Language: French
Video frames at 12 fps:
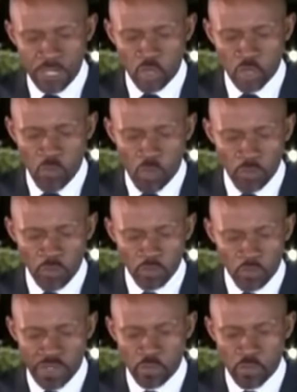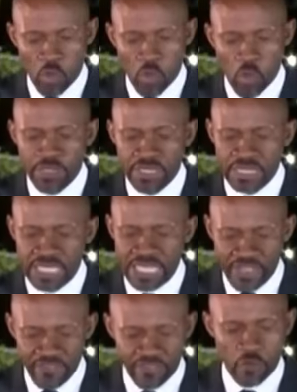les membres du gouvernement ont été
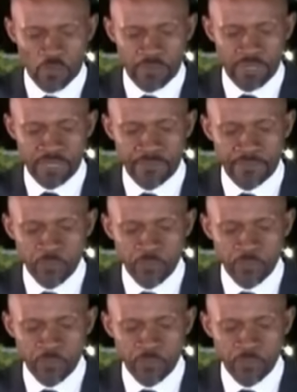informés